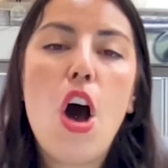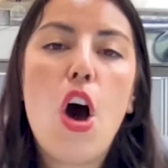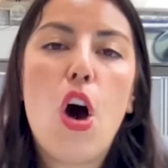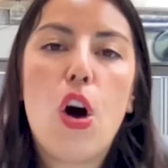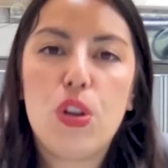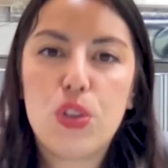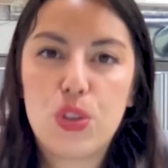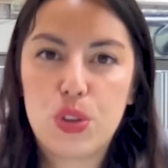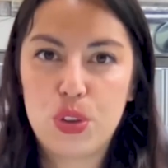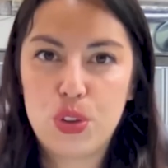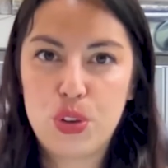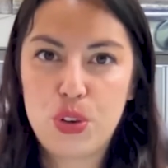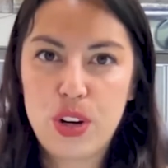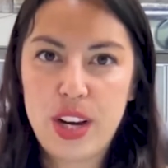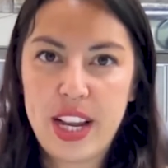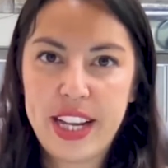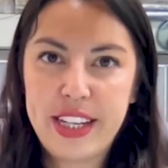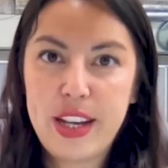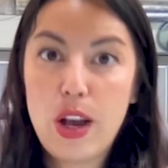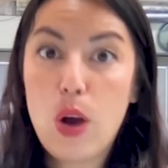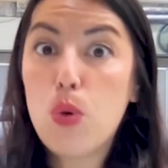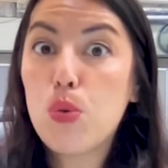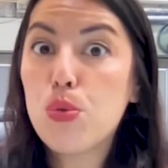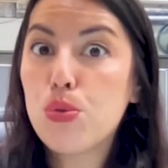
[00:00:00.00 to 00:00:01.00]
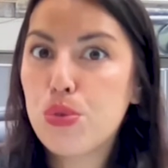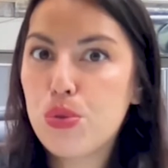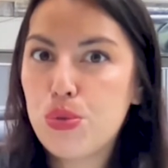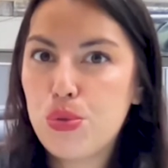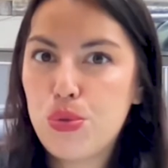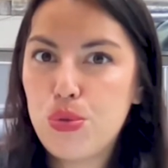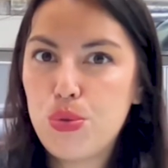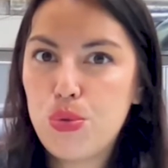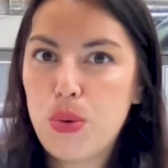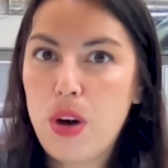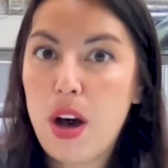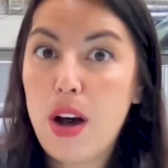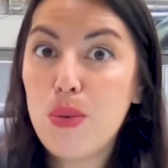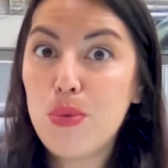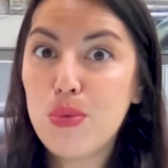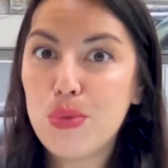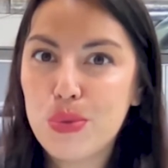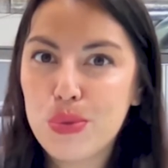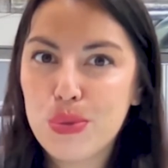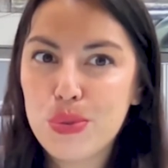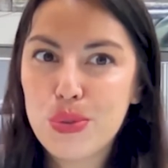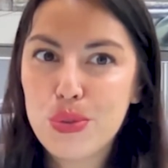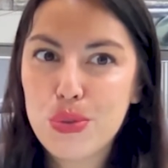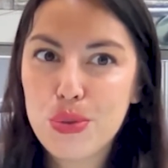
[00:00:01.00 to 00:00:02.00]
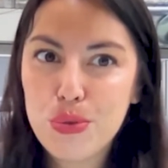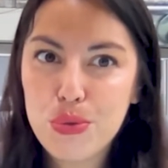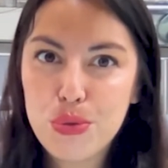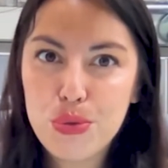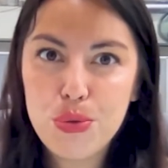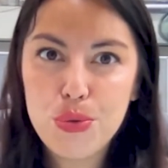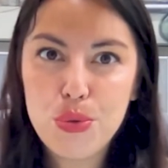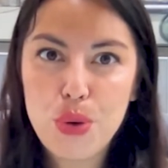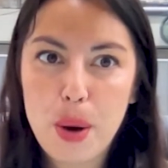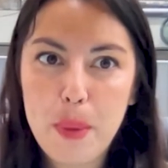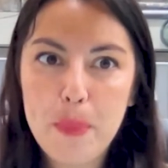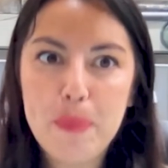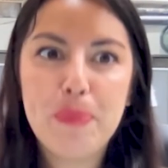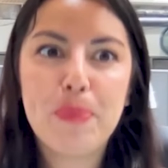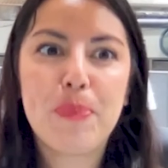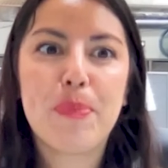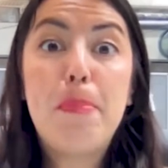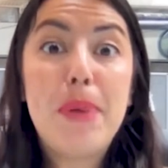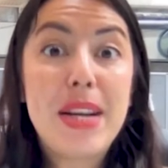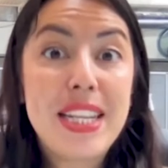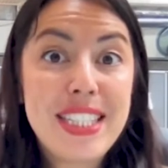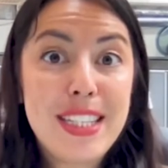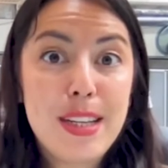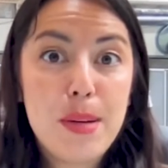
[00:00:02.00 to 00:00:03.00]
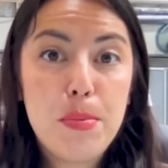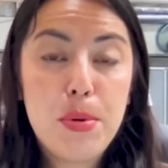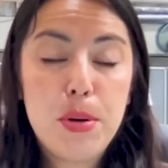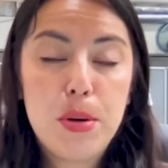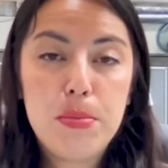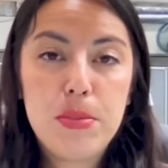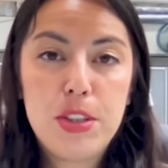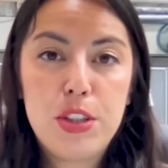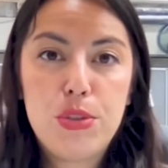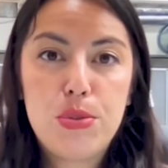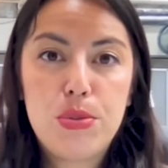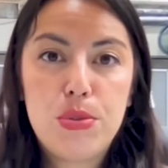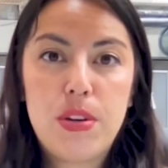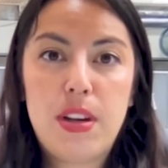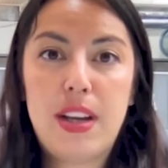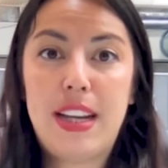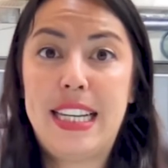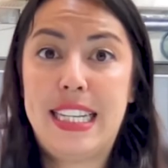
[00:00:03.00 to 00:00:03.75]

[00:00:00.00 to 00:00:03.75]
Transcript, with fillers: entre collègues, on se tutoie ou on se vous voit Passer le premier jour,